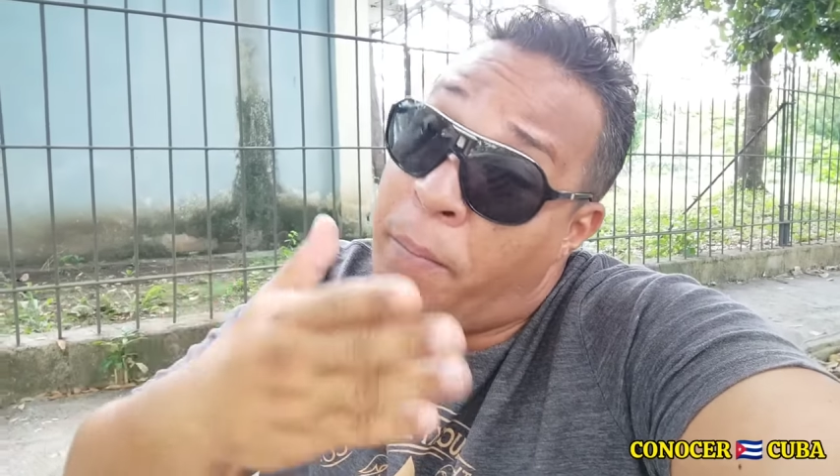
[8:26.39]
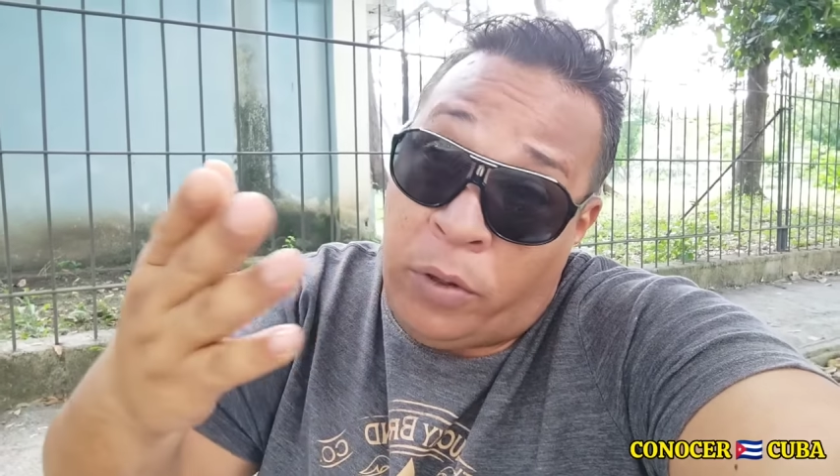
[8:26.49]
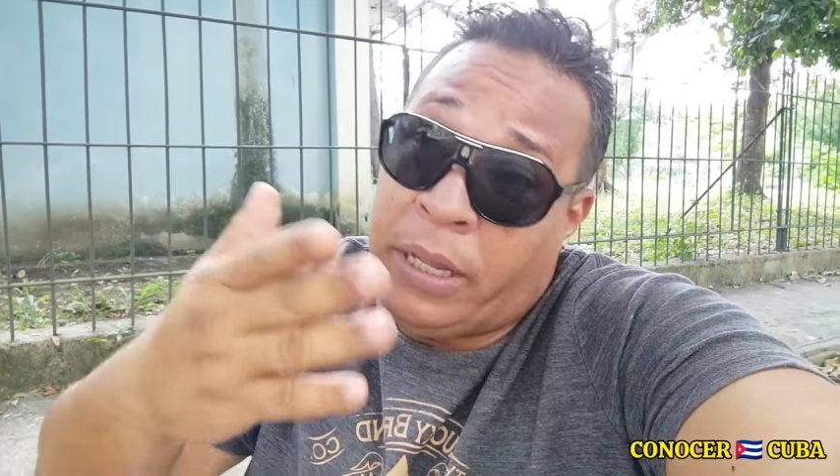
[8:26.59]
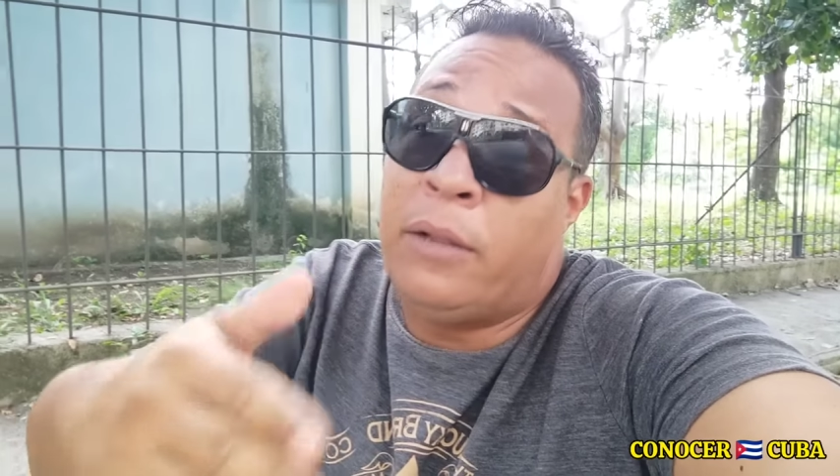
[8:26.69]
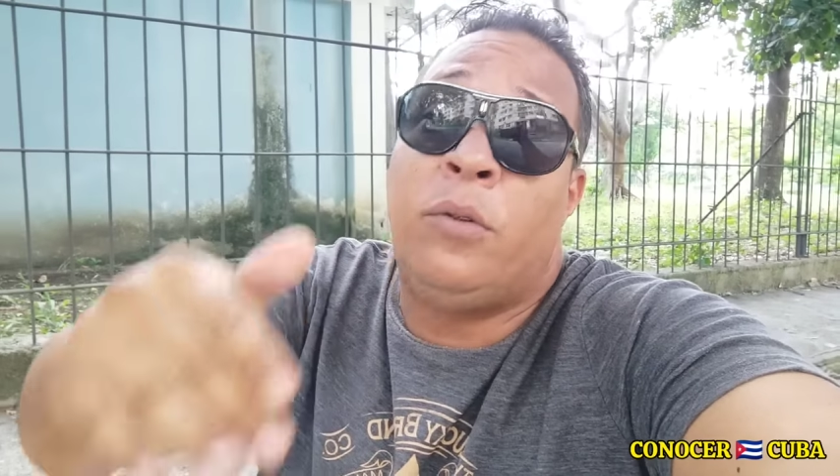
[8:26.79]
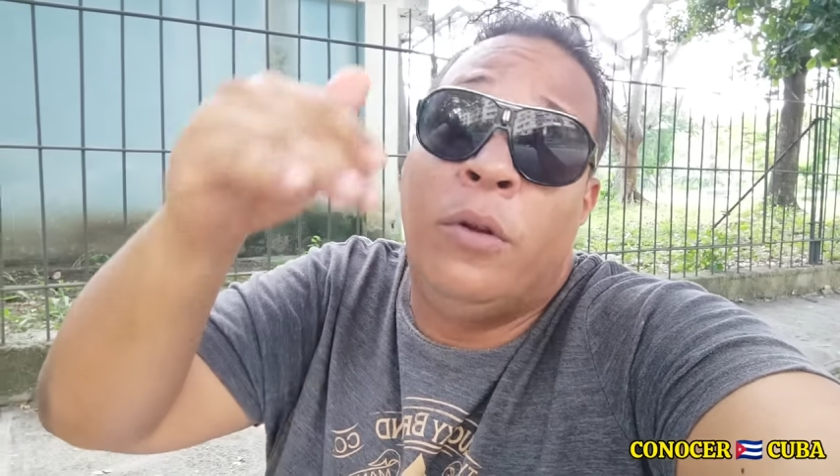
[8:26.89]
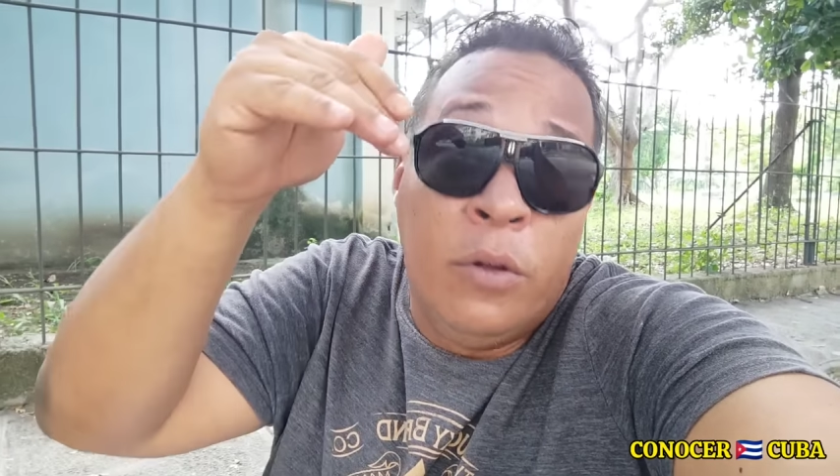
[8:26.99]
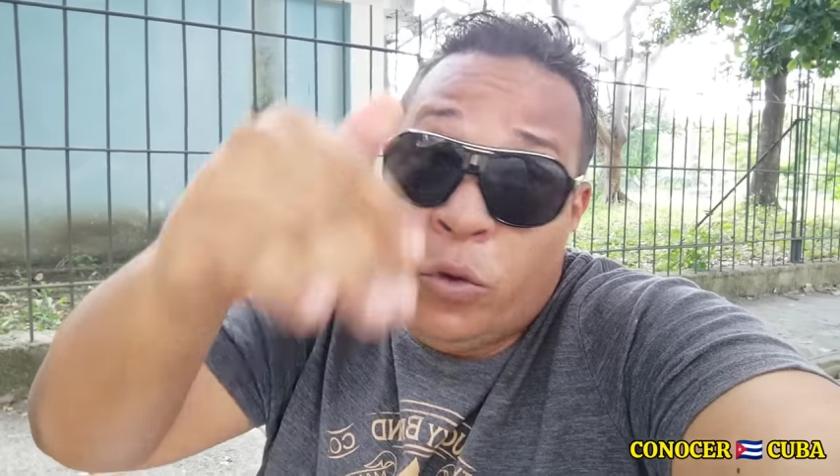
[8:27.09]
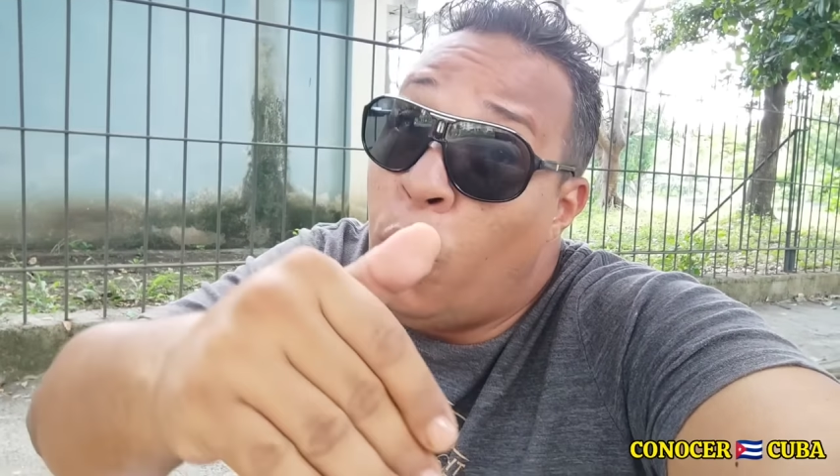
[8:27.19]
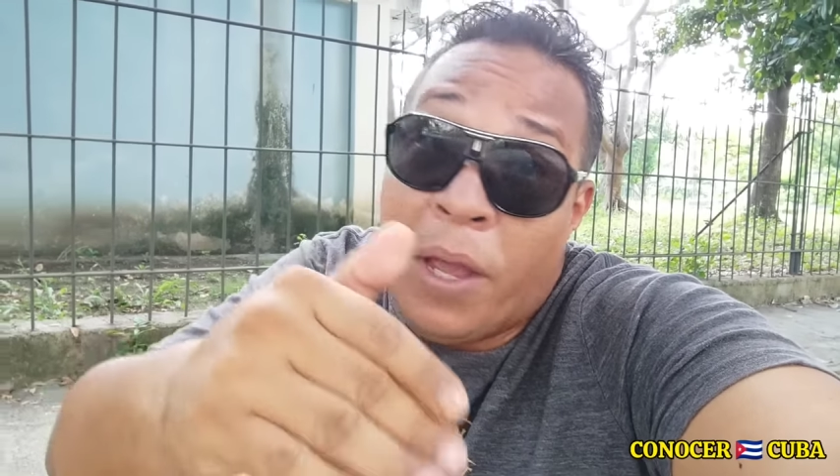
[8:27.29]
y por tanto
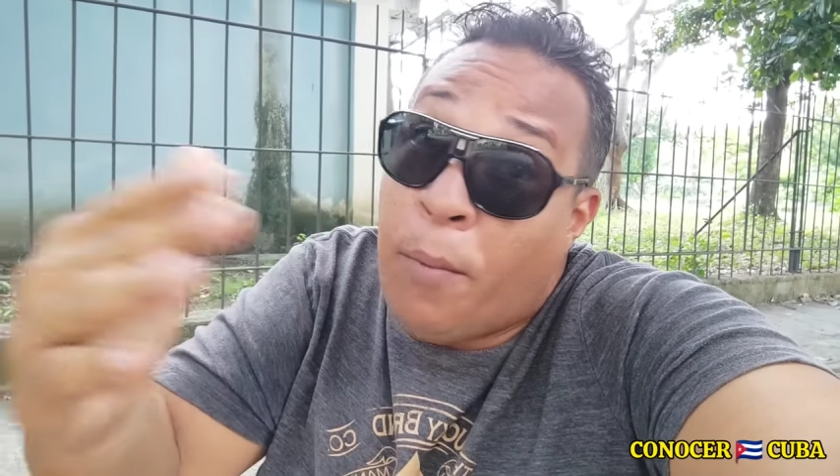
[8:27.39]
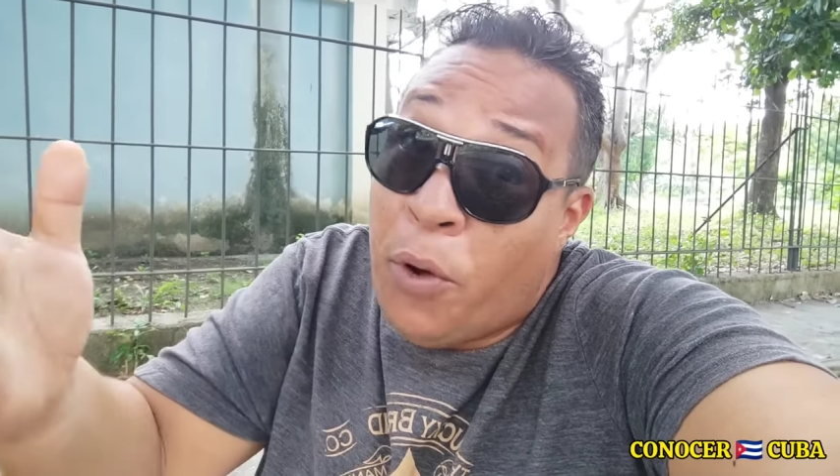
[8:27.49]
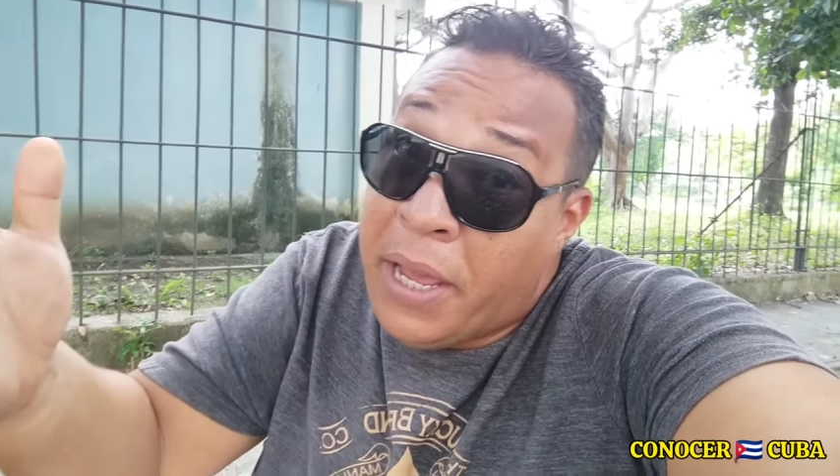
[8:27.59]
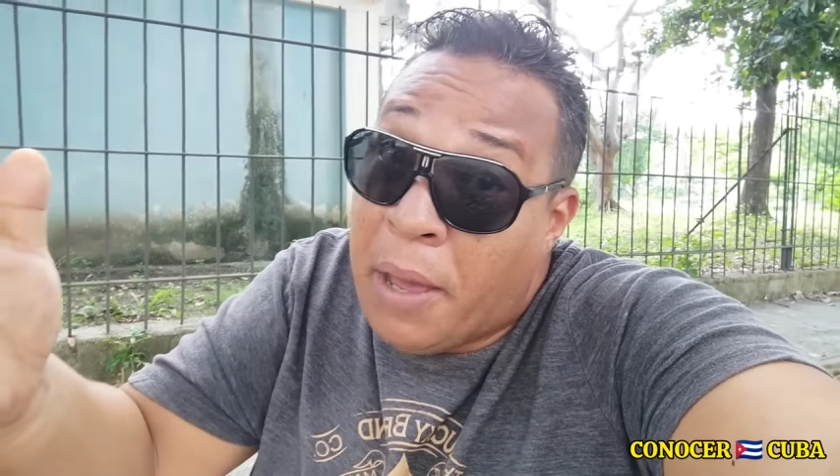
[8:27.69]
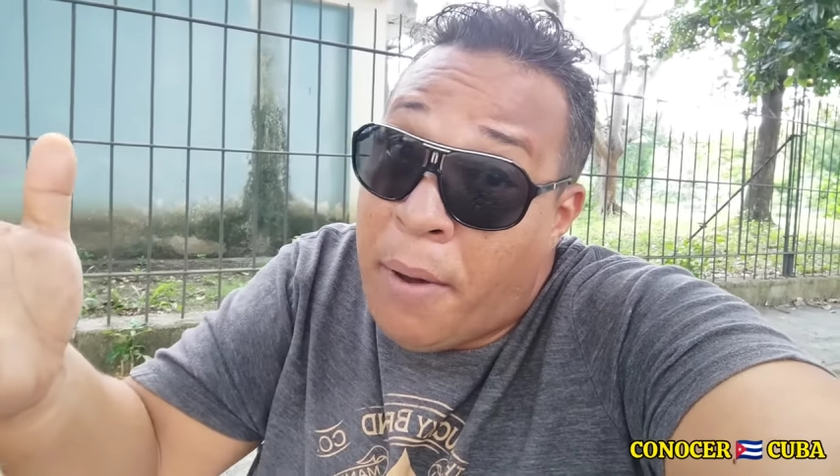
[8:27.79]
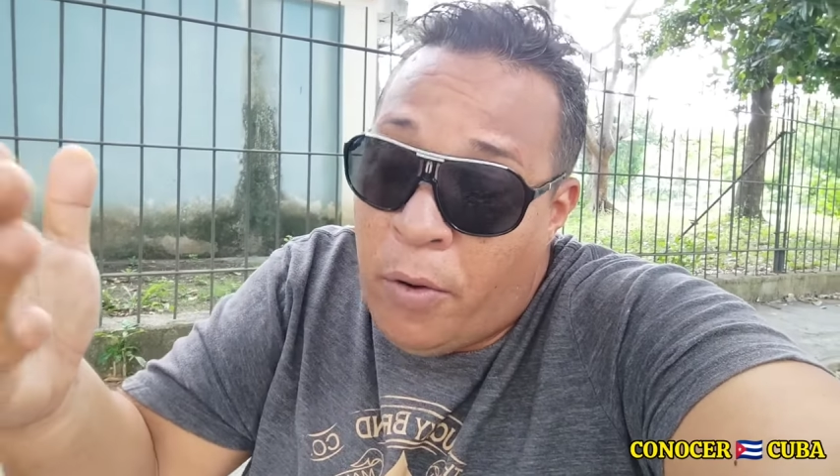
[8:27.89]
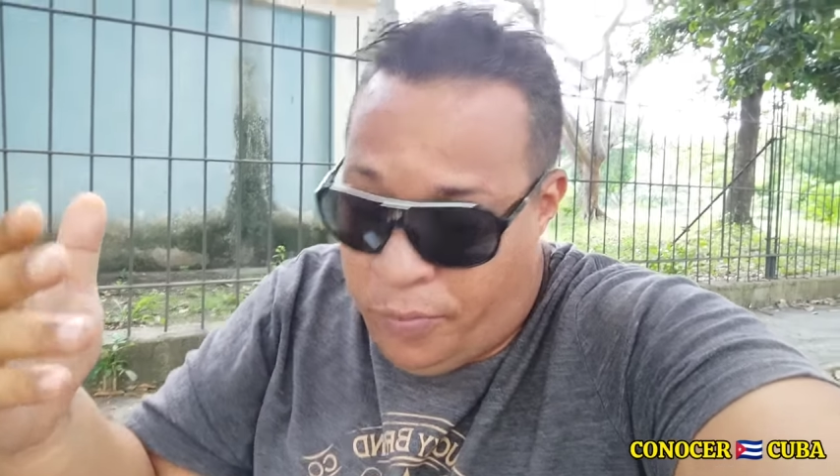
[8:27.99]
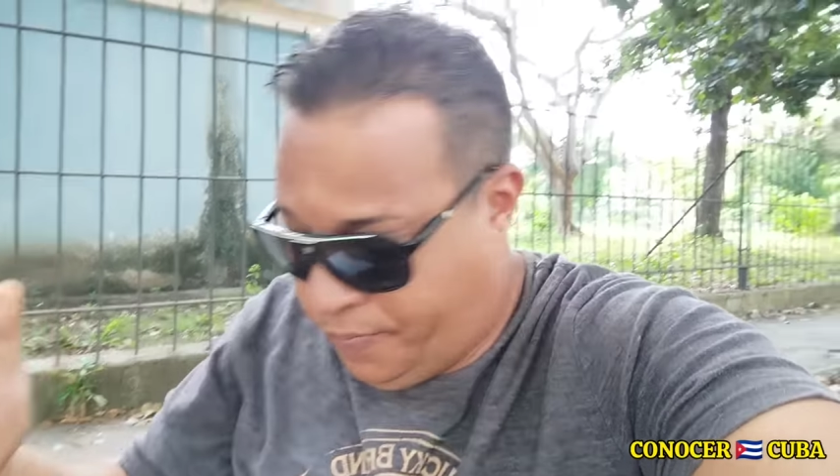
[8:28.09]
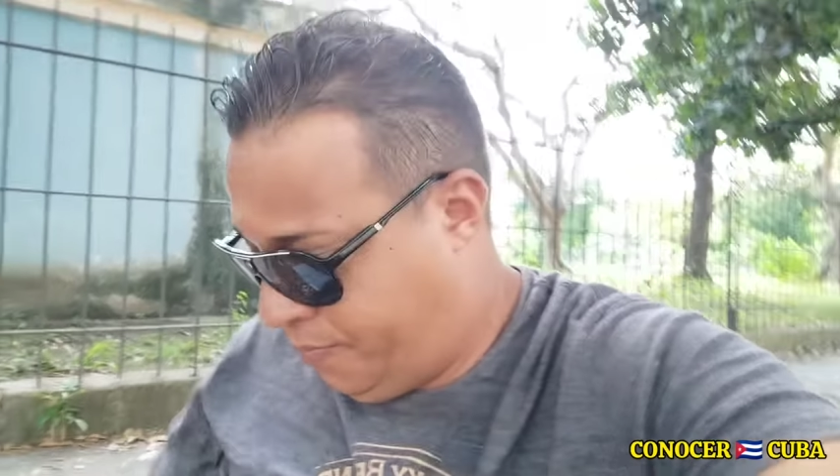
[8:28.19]
tuve que morir quemado.